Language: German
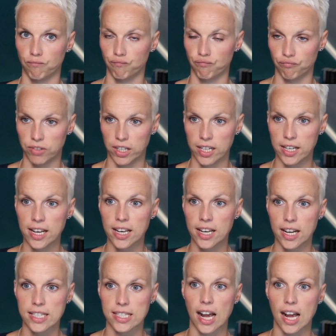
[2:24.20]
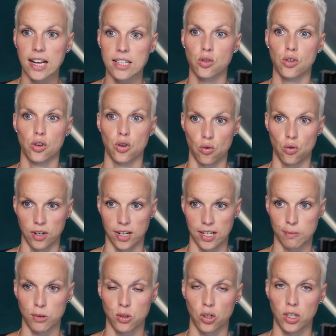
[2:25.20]
Wir nennen das asynchron. Das
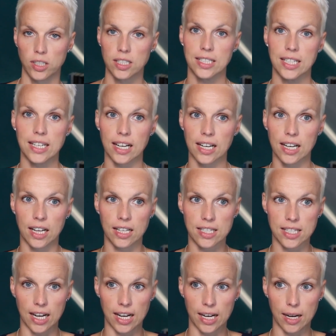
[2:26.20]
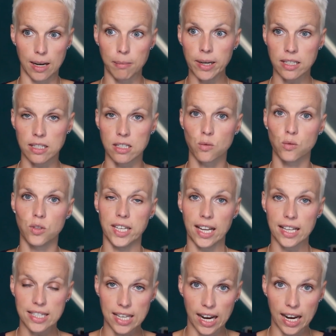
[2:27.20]
bedeutet, jeder kann arbeiten zu der
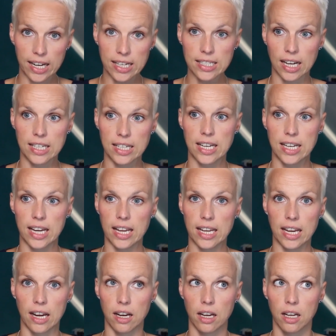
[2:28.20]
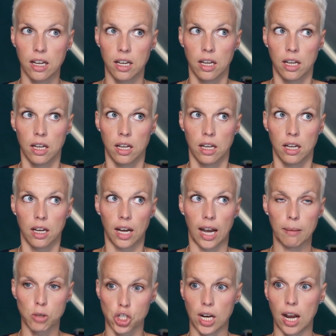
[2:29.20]
Zeit, an der er am
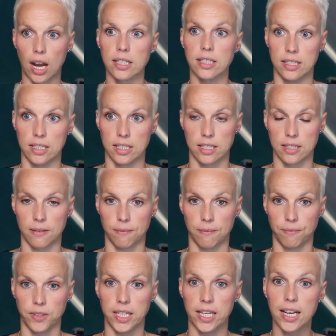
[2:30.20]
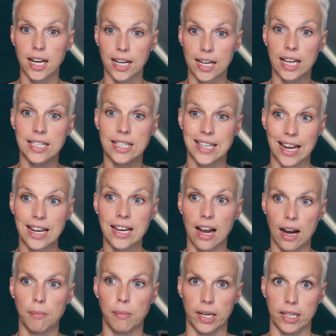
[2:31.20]
Start ist. Jeder kann dann
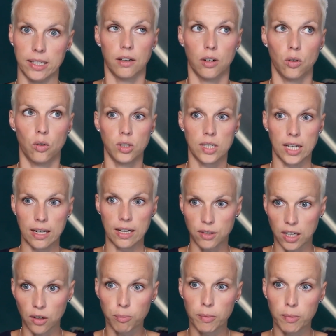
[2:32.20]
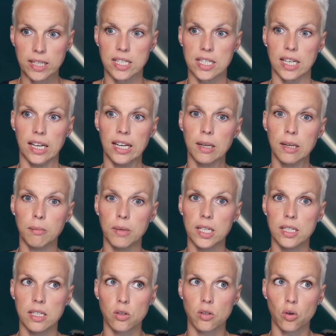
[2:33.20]
arbeiten. Und dann trifft man sich
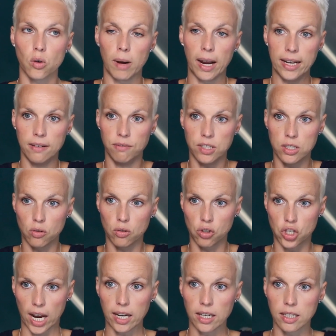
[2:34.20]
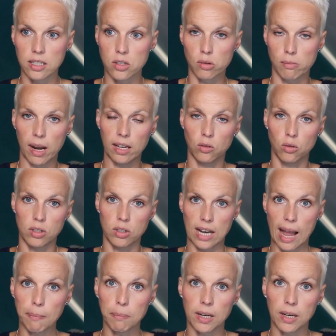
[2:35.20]
regelmäßig, um einen wie so ein Check-in zu machen und einen
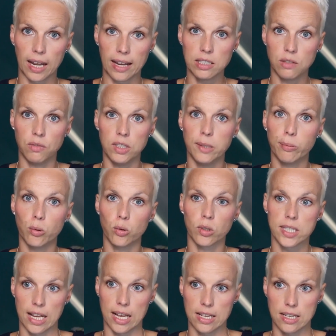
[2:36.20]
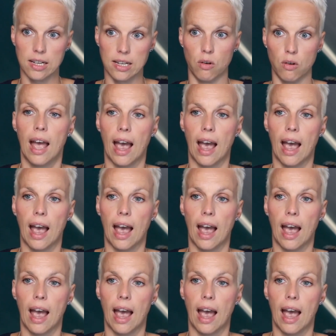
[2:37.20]
Abgleich, wie die Prozesse laufen.